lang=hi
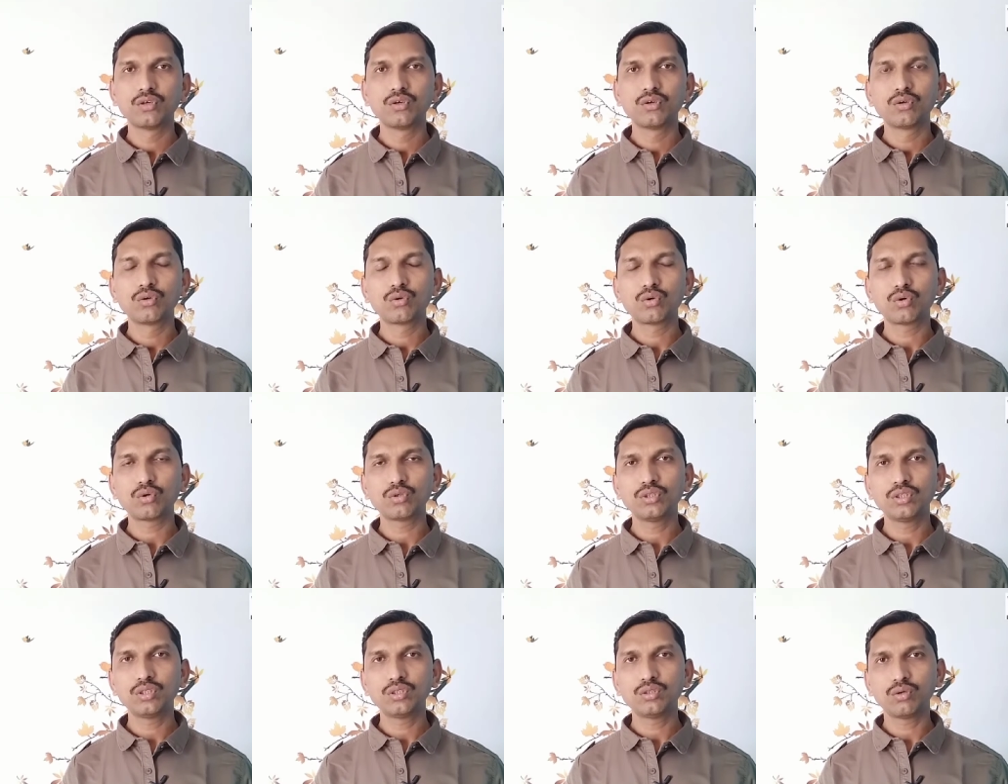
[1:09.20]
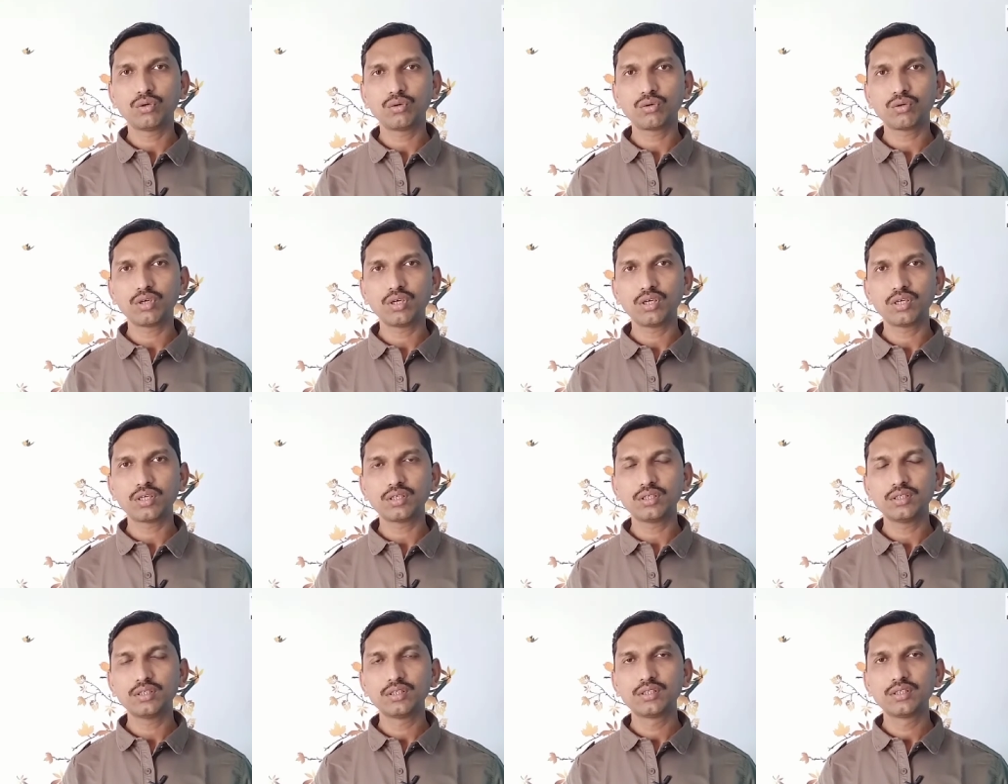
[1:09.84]
क्रोधित होकर
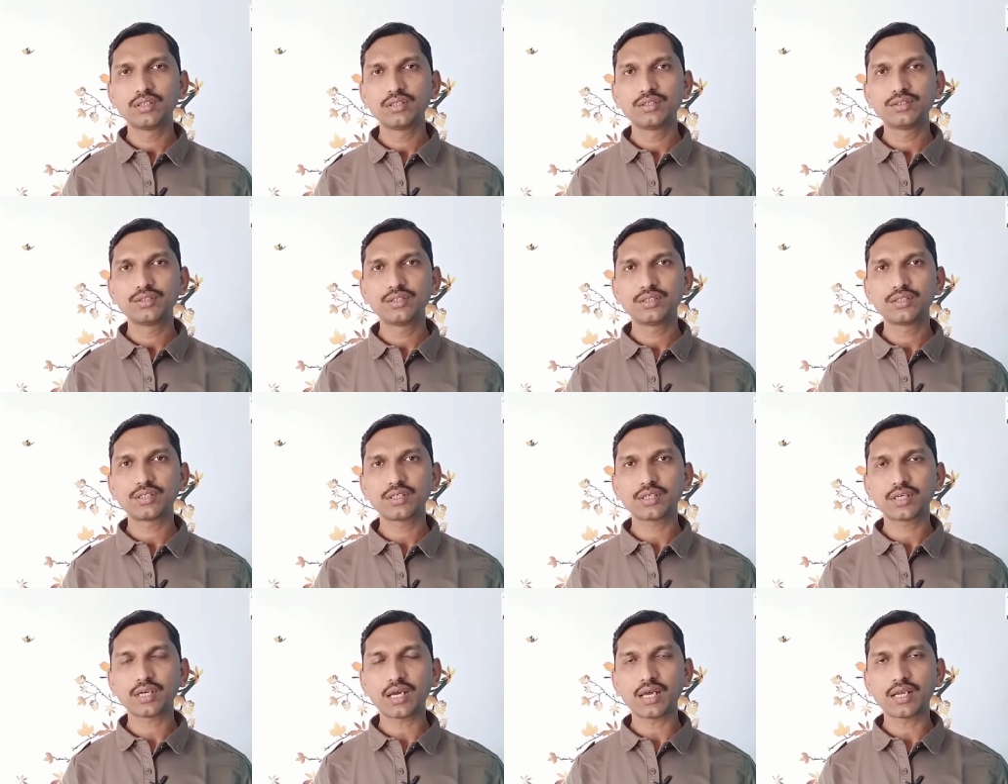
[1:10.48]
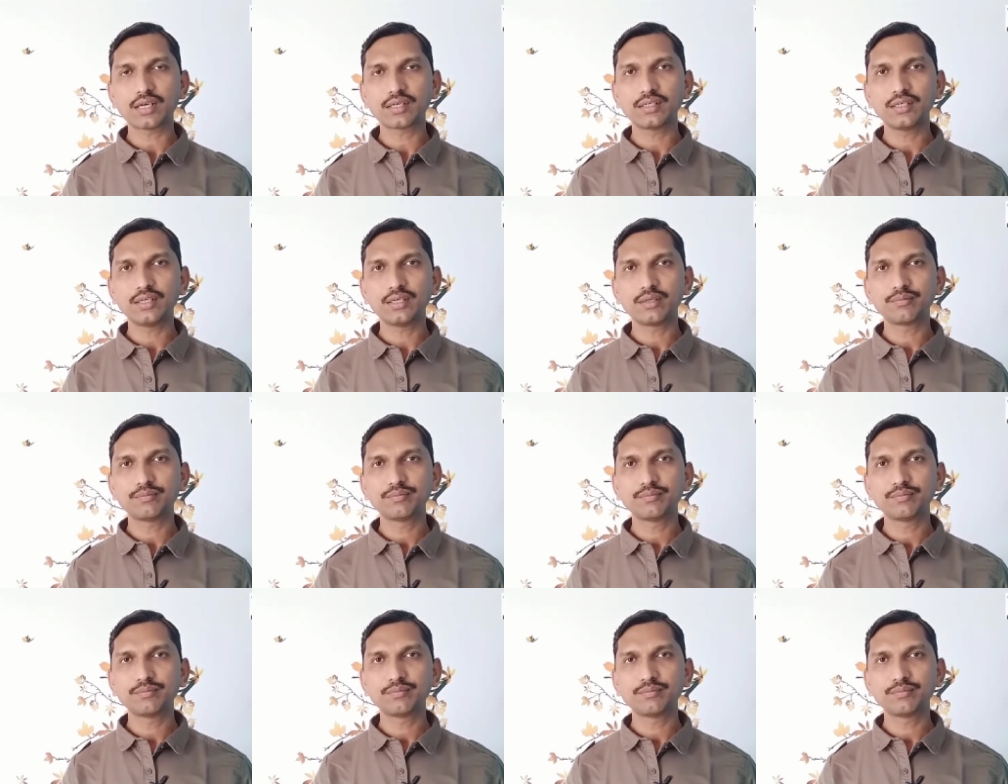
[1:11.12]
चित्रकार ने